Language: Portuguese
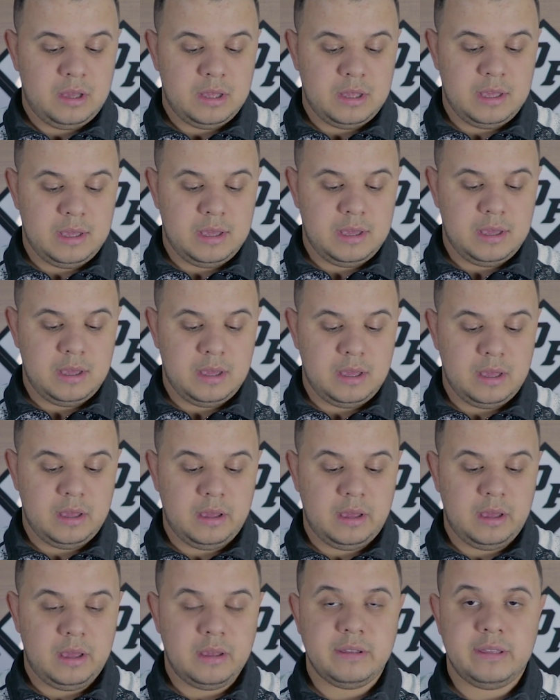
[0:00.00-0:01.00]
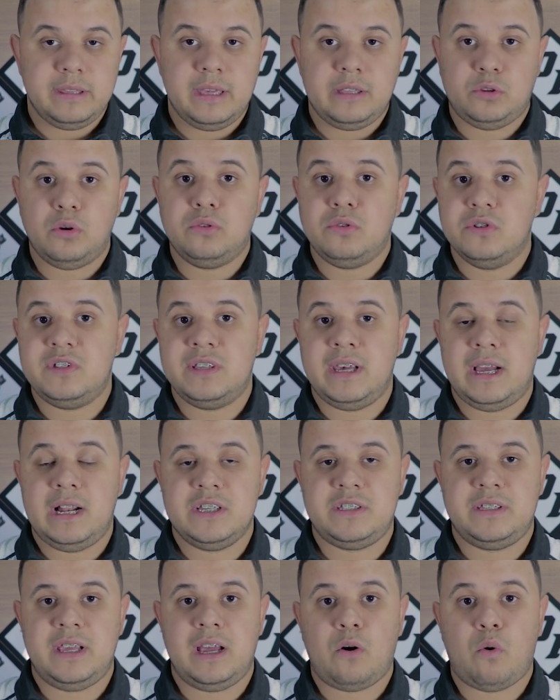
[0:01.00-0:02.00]
e, e todos
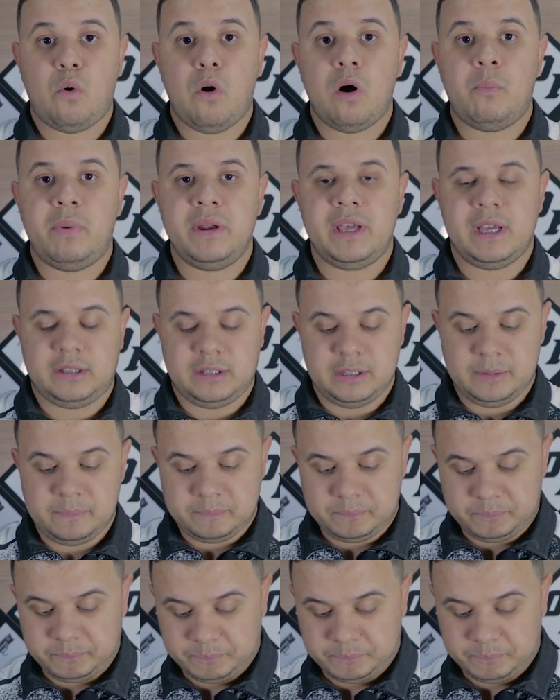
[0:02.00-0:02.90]
eles têm a cor preta.